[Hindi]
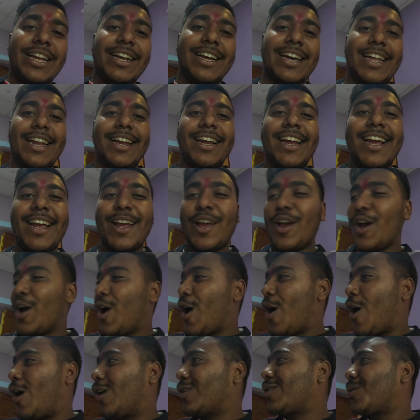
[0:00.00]
फिटिंग करेंगे
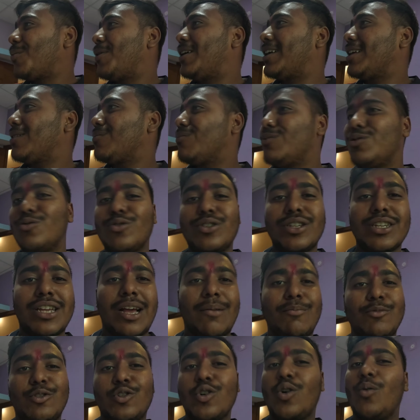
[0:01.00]
ऑटोमेटिक
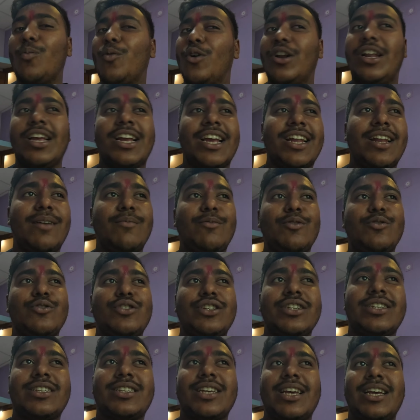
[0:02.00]
म्यूज़िक हम जो बोलेंगे ना
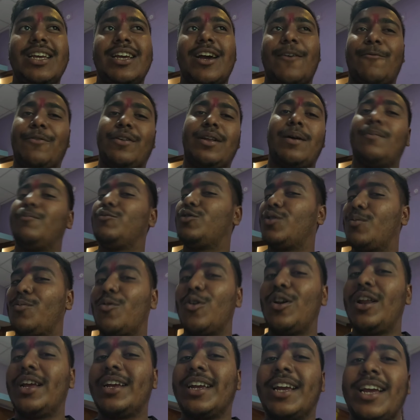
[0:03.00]
म्यूज़िक से या फिर हम जो
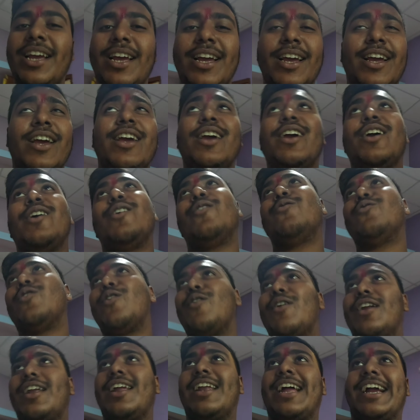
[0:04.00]
बोलेंगे
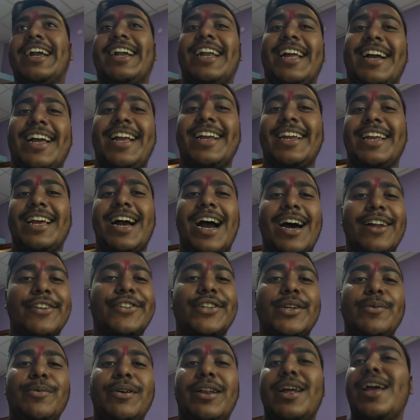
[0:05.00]
वो वाला लाइट लगाएंगे आर
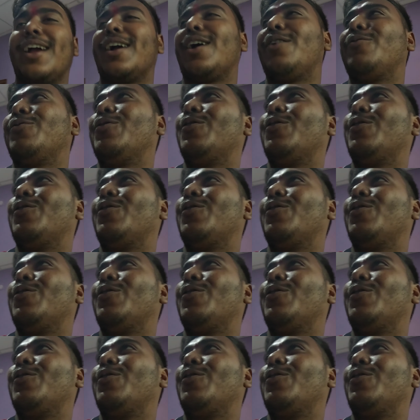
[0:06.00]
भी रहेगा